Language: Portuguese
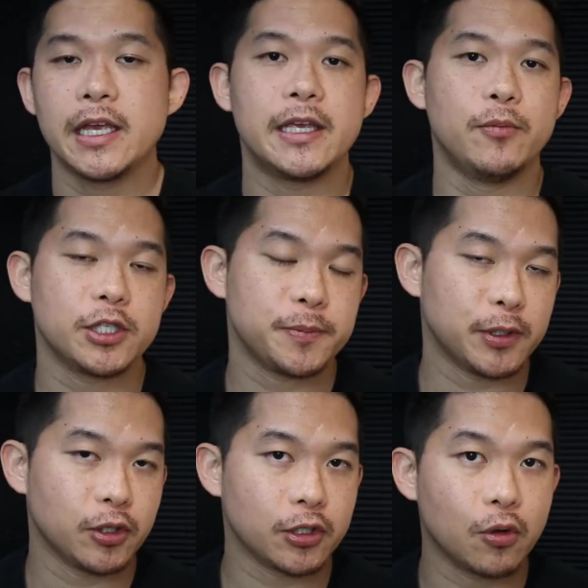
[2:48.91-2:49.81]
que muitas
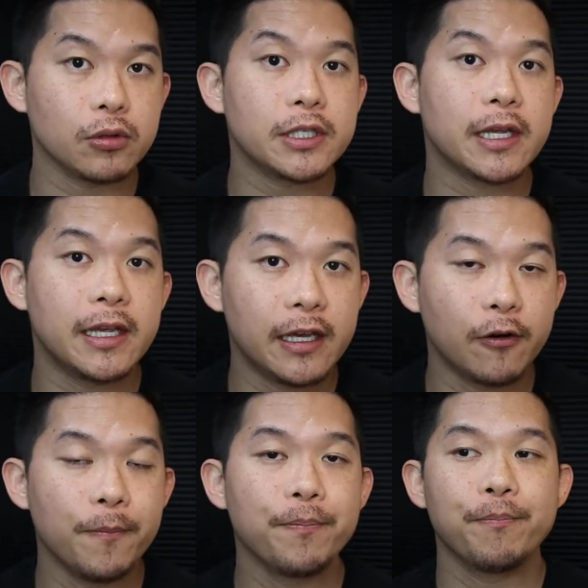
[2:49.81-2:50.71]
pessoas
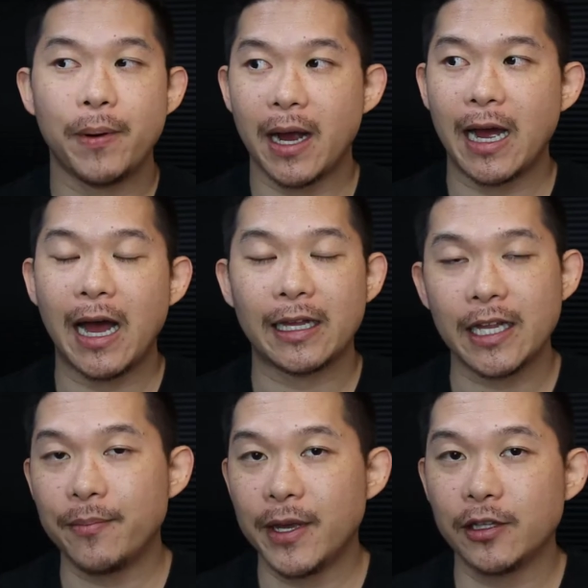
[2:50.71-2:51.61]
conseguiram pagar
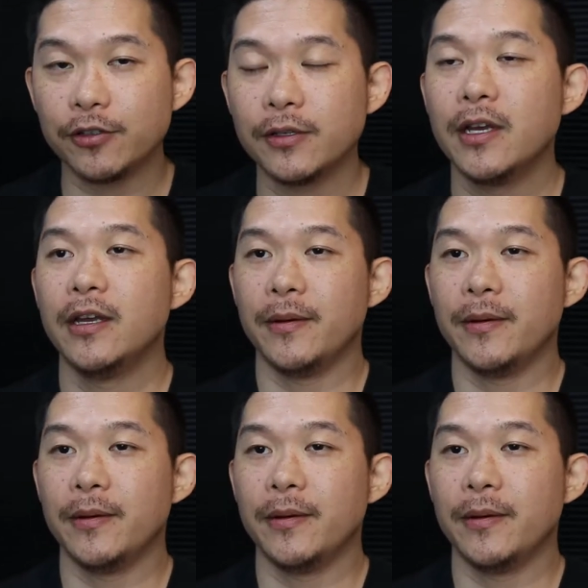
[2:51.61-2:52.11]
até menos